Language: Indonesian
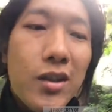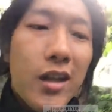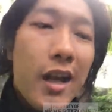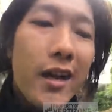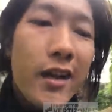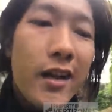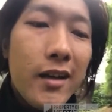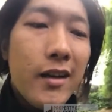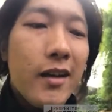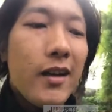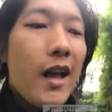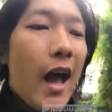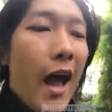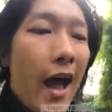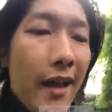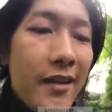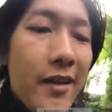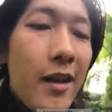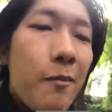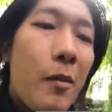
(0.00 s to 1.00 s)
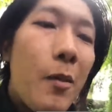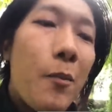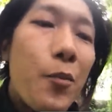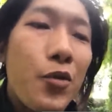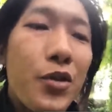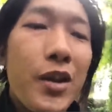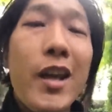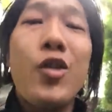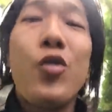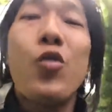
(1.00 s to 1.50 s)
dan hanya
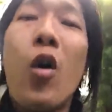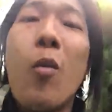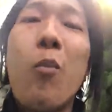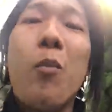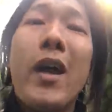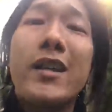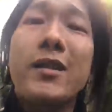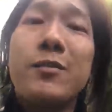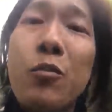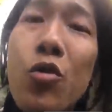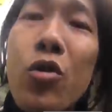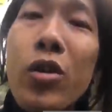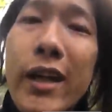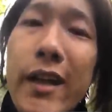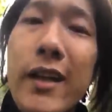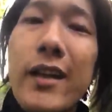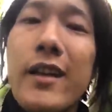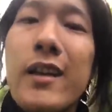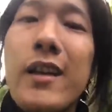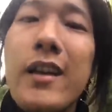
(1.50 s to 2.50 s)
mempunyai 12 murid.